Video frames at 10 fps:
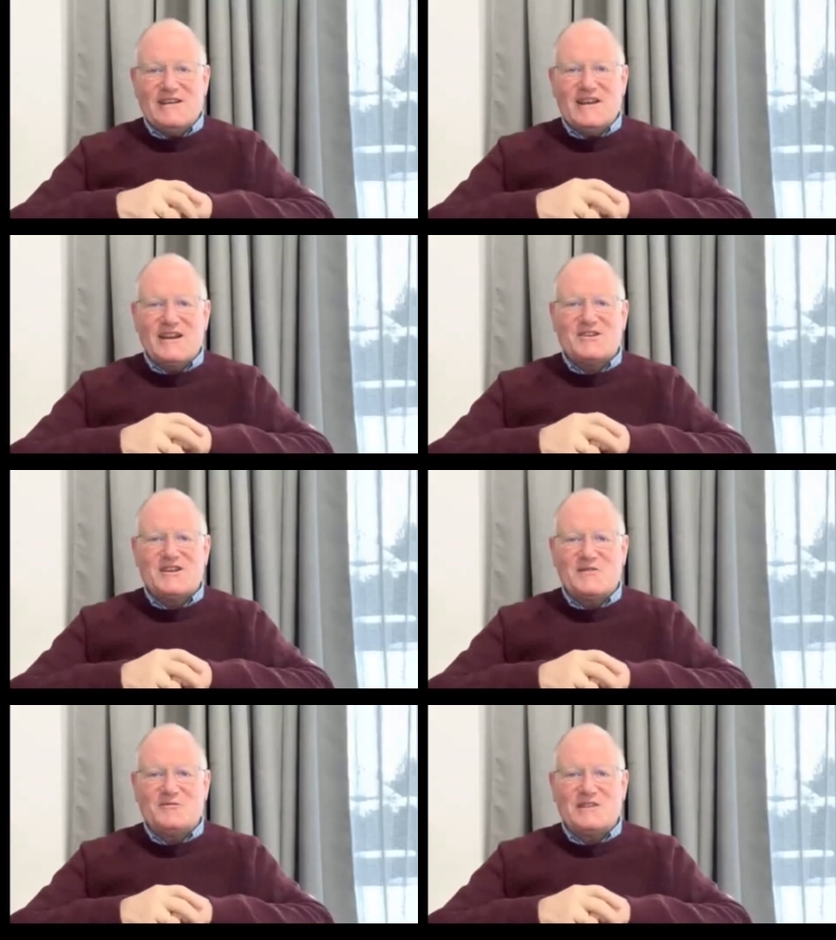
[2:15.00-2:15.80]
il y a les
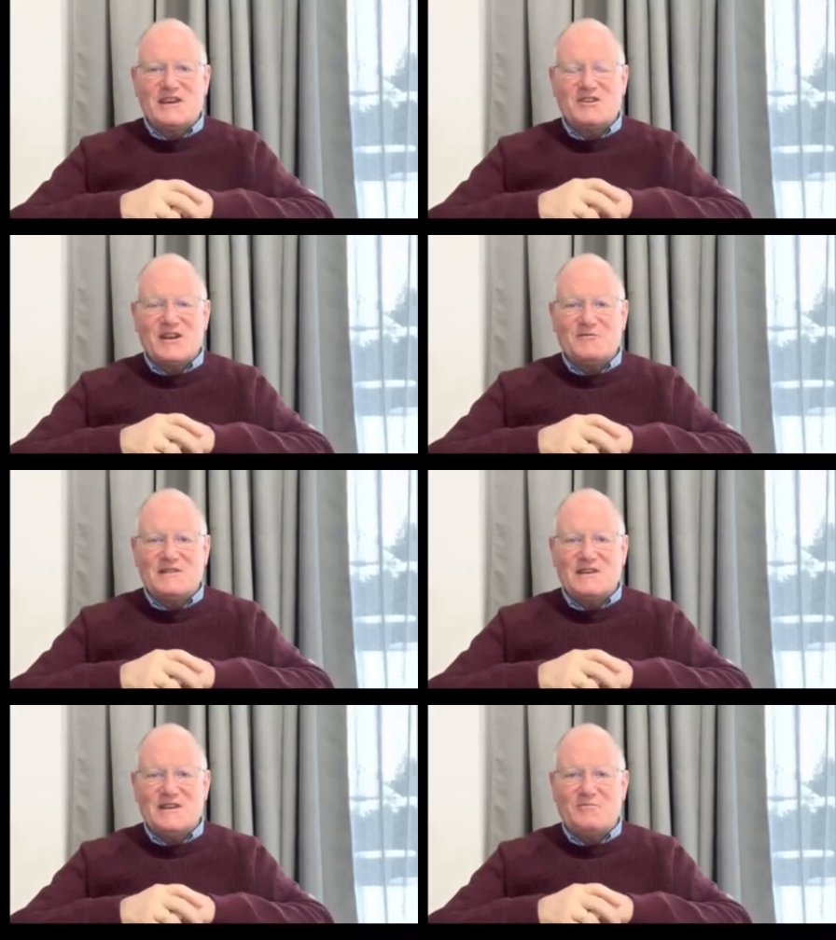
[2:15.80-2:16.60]
chalutiers. Les
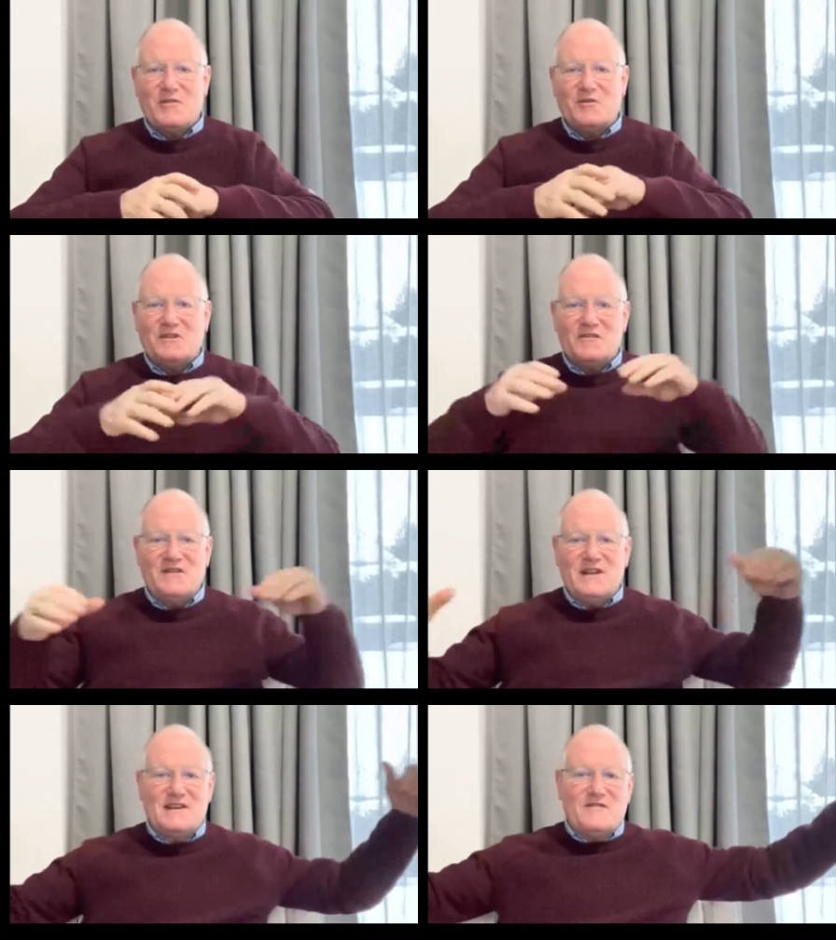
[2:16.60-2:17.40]
chalutiers peuvent avoir des
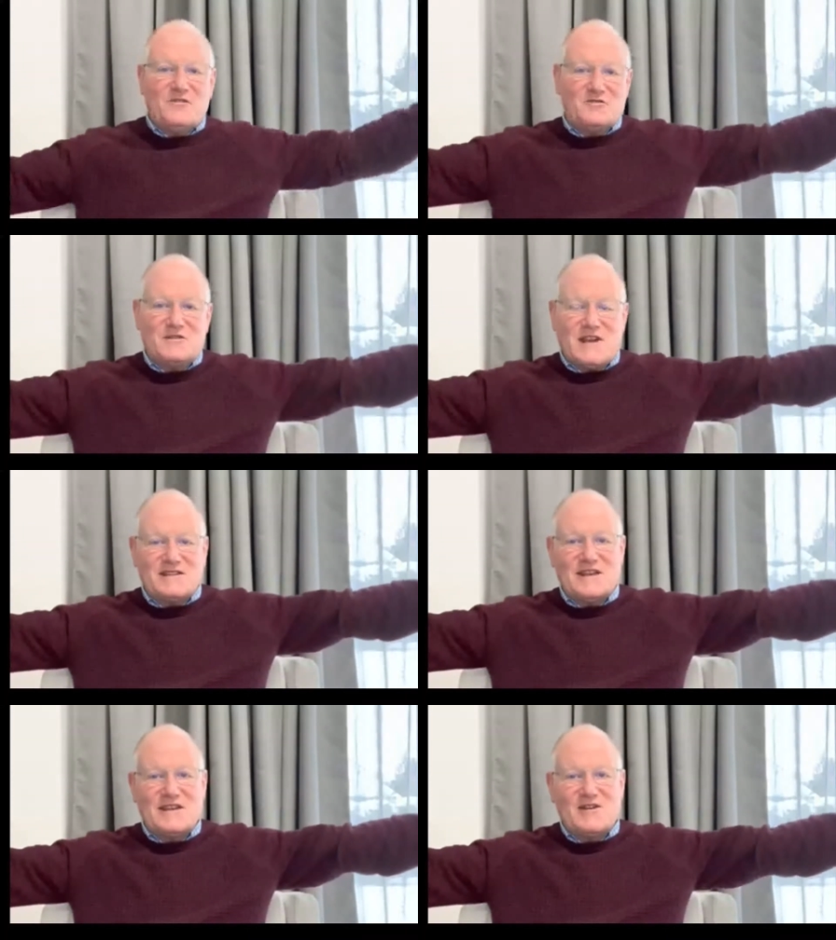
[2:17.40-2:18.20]
filets qui font
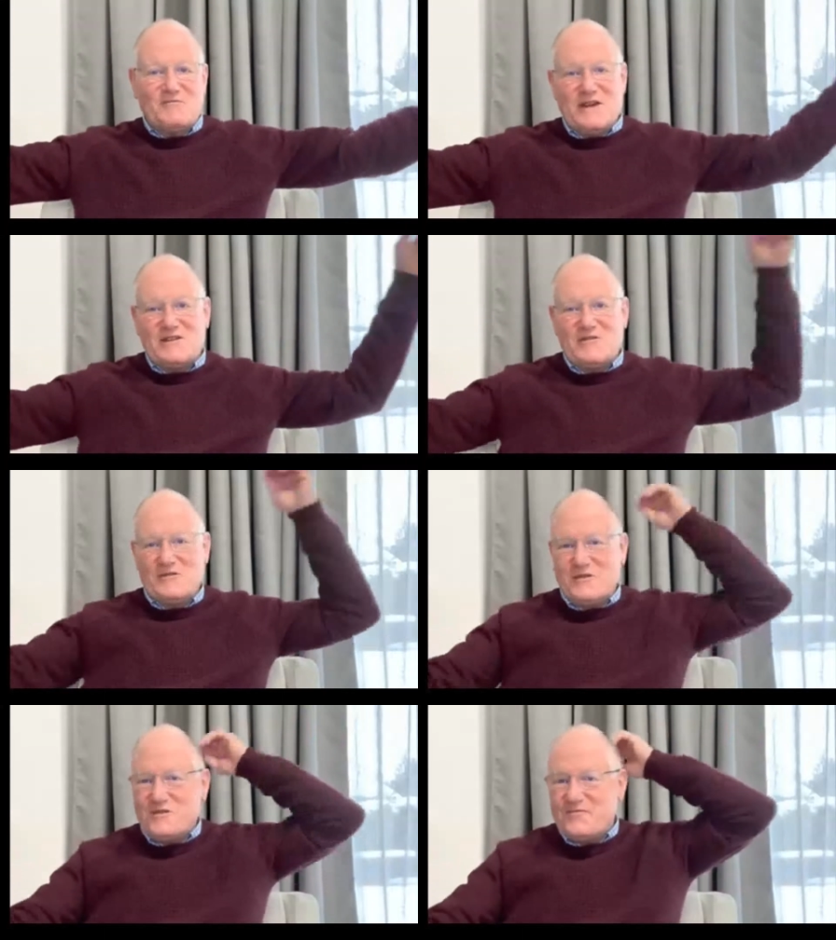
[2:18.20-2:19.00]
jusqu'à 5 km
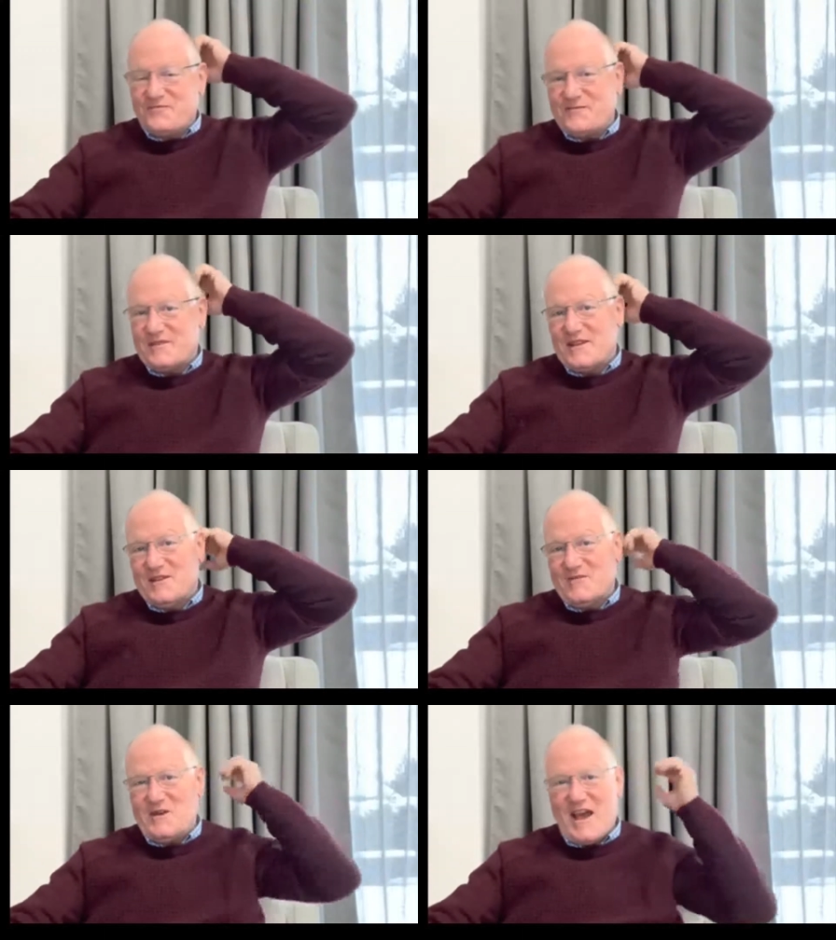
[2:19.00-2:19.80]
de,
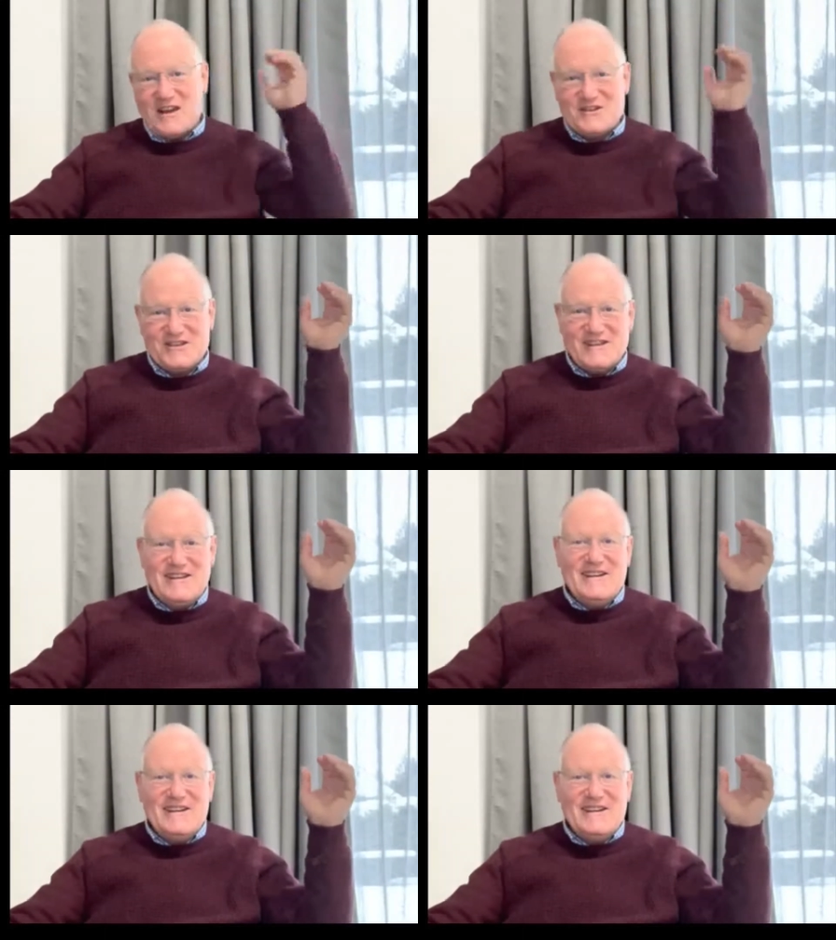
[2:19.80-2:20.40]
large.